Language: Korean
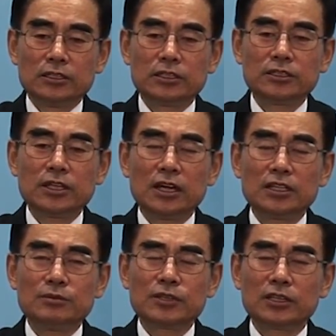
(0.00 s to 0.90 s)

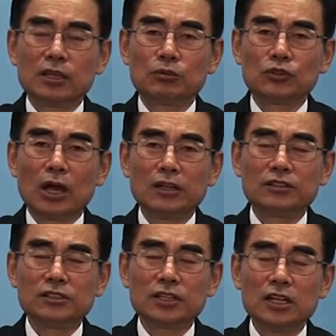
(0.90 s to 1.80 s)
직장 입사 때부터
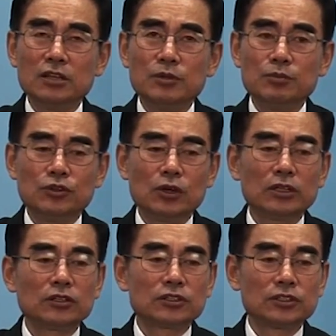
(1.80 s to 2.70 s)
알뜰살림이
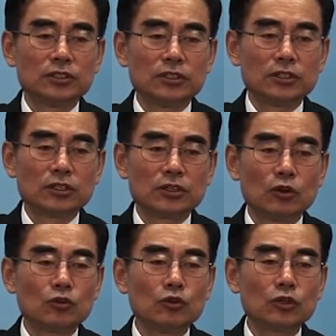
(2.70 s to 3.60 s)
필요한 것은
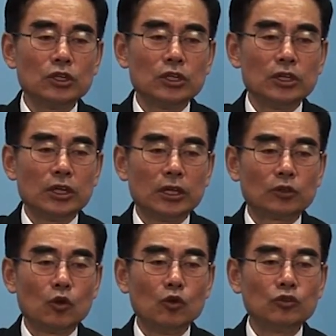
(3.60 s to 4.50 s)
결국
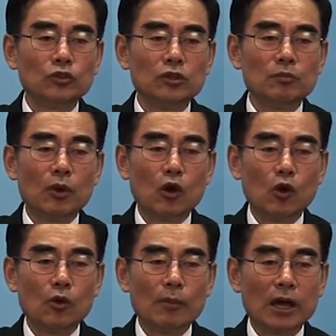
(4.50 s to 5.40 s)
돈을
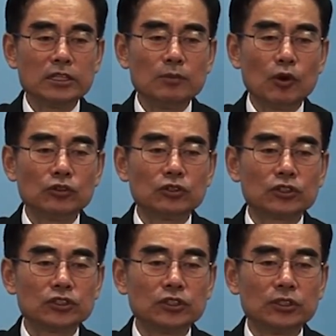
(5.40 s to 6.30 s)
많이 버는
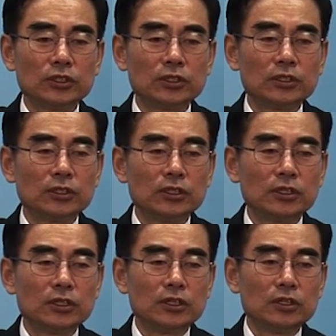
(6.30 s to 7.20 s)
것은
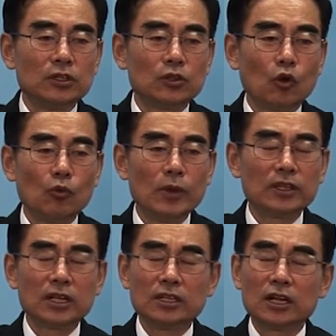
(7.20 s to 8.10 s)

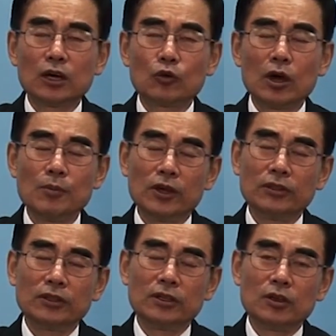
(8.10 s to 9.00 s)
동메달이라고
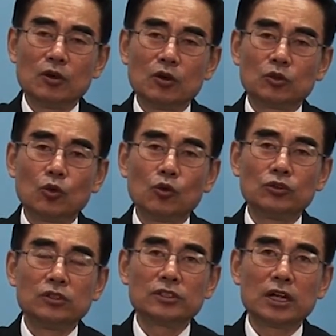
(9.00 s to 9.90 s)
하면
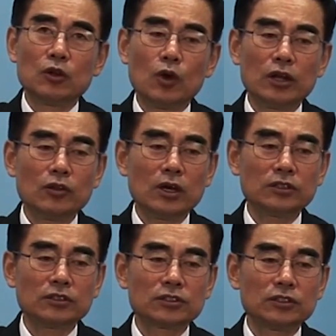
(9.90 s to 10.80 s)
돈을 잘
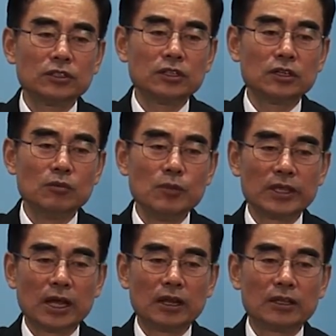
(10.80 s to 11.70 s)
활용하는 것은
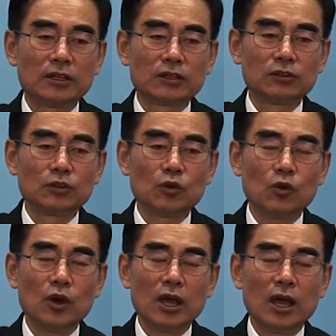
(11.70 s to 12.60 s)
은메달,
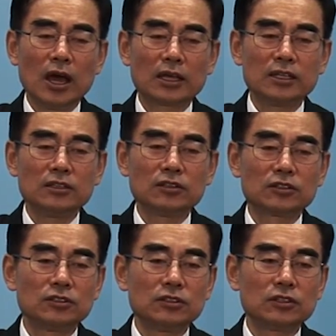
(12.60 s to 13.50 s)
그리고 아끼는
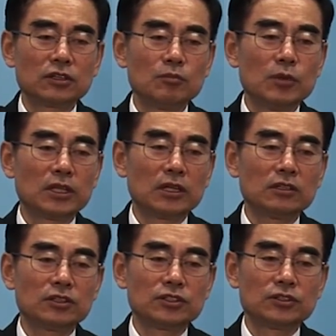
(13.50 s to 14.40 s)
것은
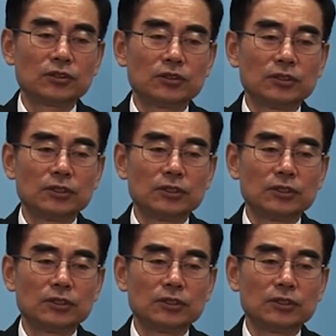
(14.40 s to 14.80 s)
금메달인 것이죠.